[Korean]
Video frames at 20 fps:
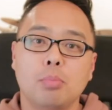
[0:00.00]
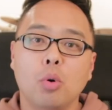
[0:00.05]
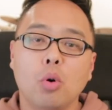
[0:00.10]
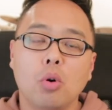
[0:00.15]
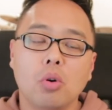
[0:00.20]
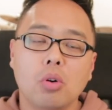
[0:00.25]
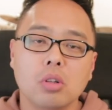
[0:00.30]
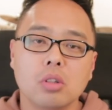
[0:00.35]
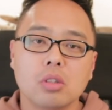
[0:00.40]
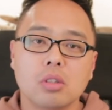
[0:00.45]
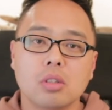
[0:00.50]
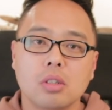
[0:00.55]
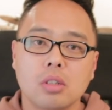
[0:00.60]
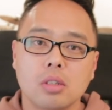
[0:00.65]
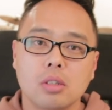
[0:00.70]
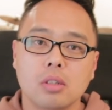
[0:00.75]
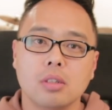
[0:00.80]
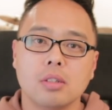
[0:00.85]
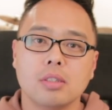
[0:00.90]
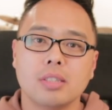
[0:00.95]

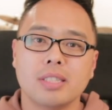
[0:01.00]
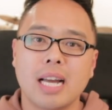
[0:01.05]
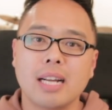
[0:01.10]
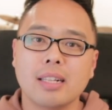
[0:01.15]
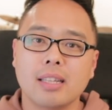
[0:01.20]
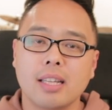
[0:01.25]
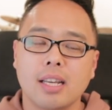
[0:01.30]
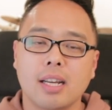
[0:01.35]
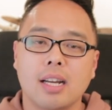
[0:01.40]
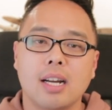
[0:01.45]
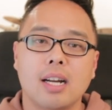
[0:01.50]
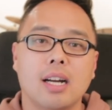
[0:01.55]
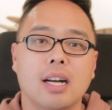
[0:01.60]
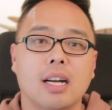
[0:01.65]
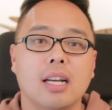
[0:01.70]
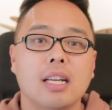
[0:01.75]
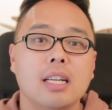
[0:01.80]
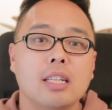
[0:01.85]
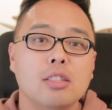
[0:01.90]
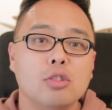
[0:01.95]
보건 상태가